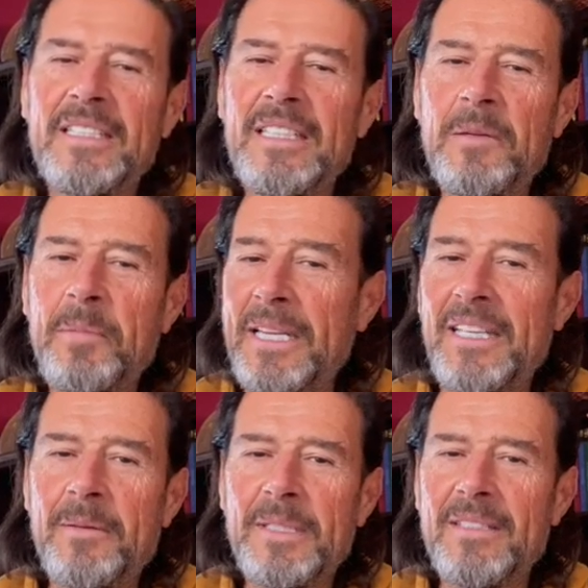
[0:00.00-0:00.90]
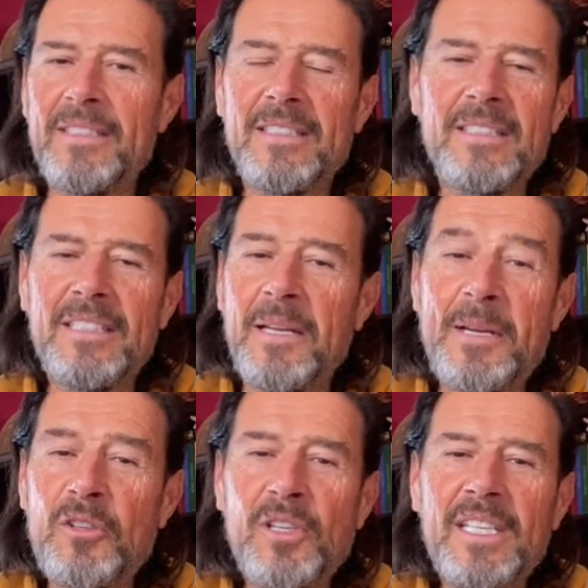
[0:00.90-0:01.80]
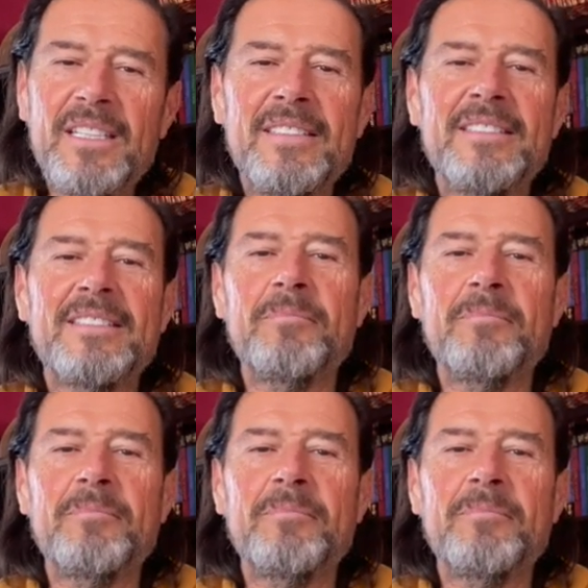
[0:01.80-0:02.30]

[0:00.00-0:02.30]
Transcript: y prácticamente la mayoría